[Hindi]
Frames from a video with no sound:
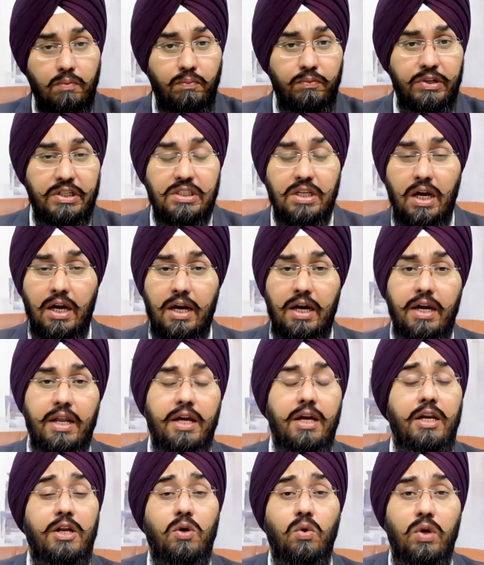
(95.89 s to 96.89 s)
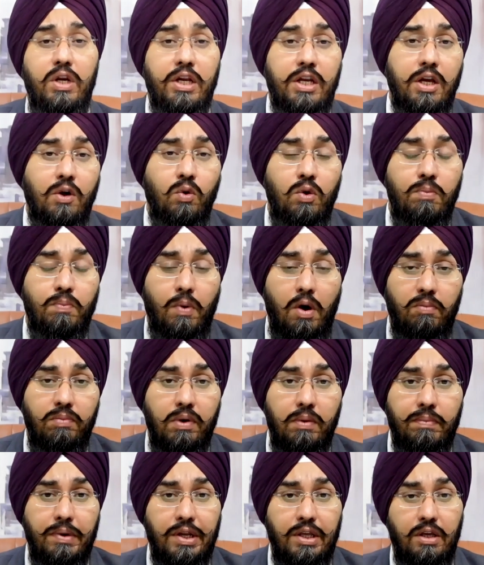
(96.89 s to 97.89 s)
वीज़ा कैटेगरी को लेके कोई
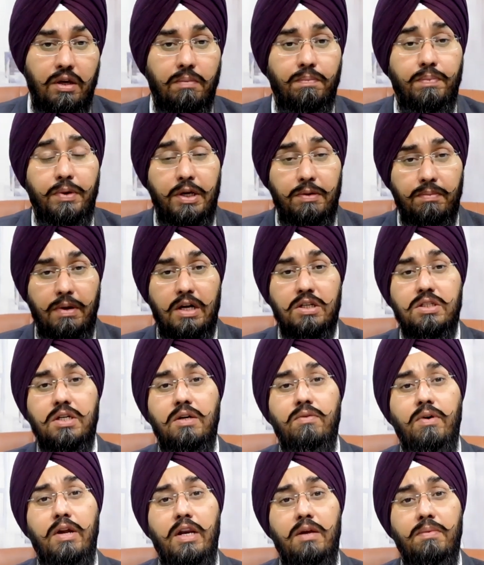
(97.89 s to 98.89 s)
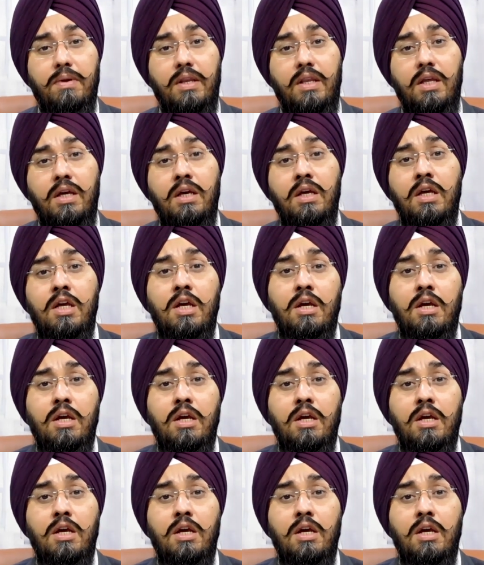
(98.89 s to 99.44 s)
प्रॉब्लम नहीं है प्री मास्टर वाले बंदे